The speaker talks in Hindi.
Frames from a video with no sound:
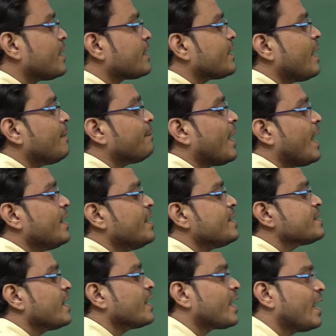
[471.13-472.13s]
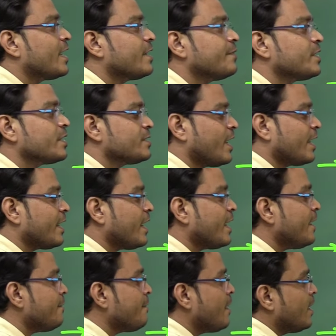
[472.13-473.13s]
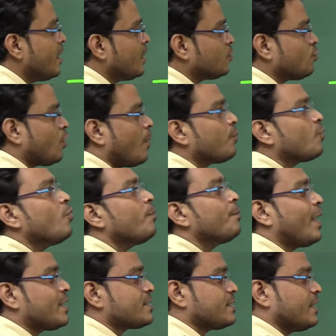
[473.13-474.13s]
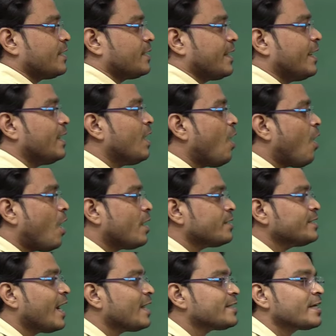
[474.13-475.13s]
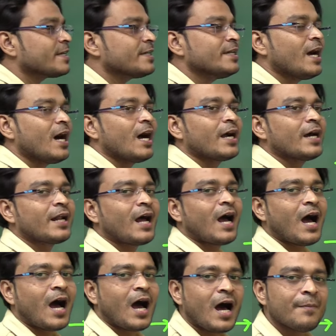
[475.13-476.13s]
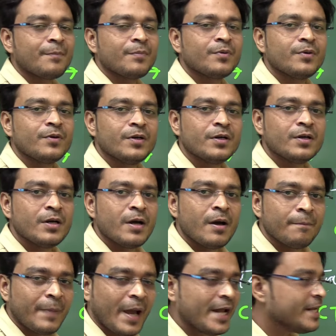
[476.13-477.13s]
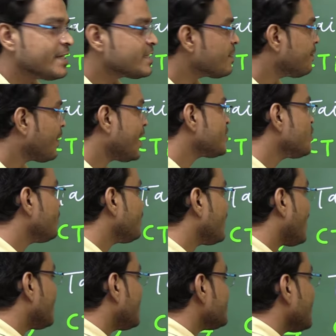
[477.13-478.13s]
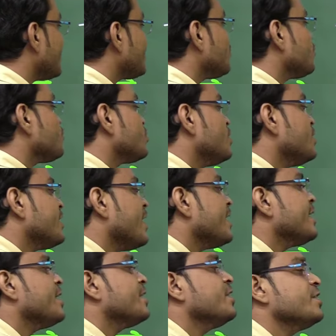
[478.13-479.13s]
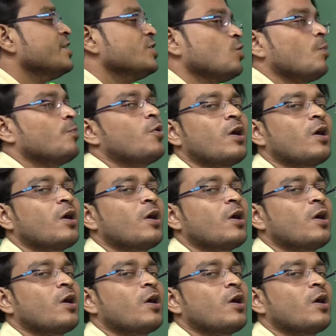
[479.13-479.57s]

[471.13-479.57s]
करना है पहले से अगर आठवीं तक जाना है तो आपको पास करना है और याद रखिए अगर आप पहली से पांचवी पढ़ाना चाहते तो सीटेड e या टीटी तो आपको